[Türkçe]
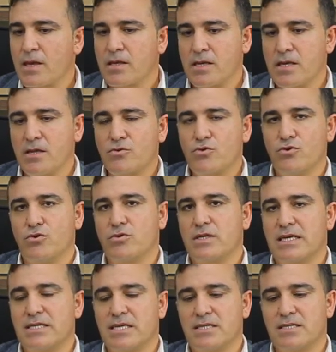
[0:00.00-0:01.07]
ilk günün
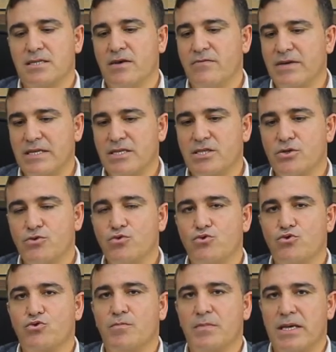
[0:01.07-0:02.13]
gecesine verici
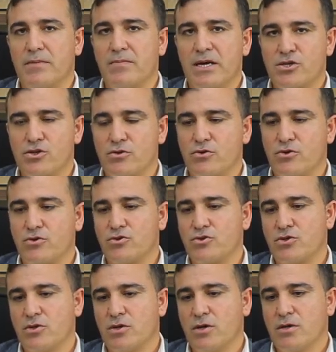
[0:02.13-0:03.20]
yürütmeye
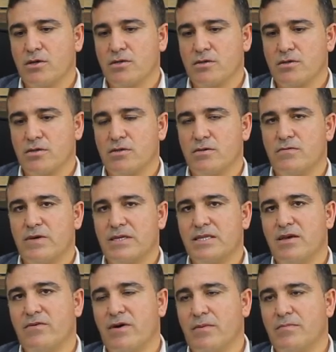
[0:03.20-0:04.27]
başlıyoruz e, ve
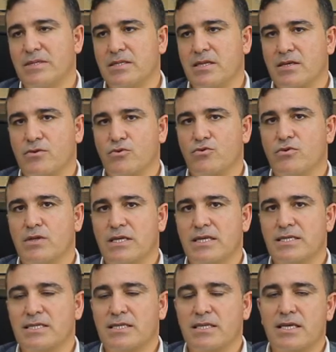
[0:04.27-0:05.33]
devamındaki günlerde
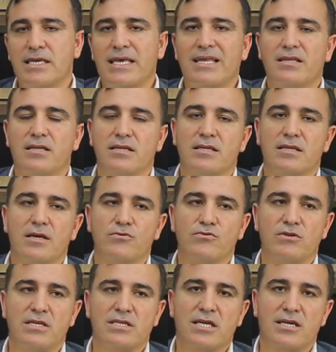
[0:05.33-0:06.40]
zaten kendiliğinden
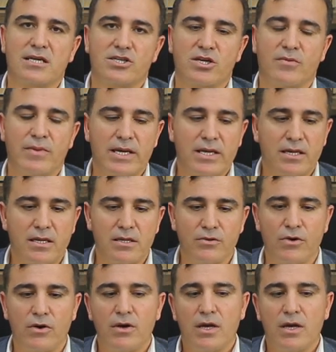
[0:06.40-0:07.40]
yürüyecek aşamaya geliyor.